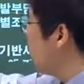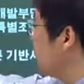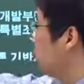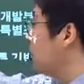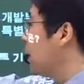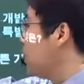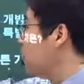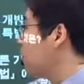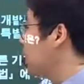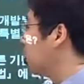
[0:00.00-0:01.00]
제한 구역의
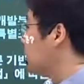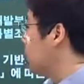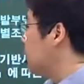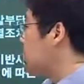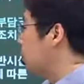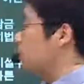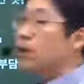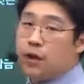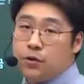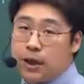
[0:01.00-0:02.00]
보존 부담금. 그죠?
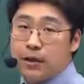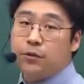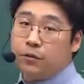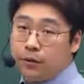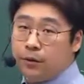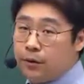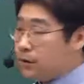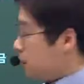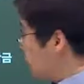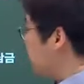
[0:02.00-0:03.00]
들어가죠. 상식적으로.
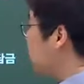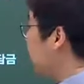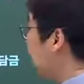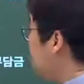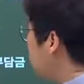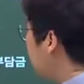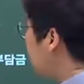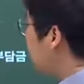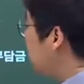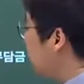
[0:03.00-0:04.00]
그죠? 자,
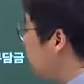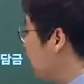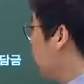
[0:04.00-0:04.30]
그다음에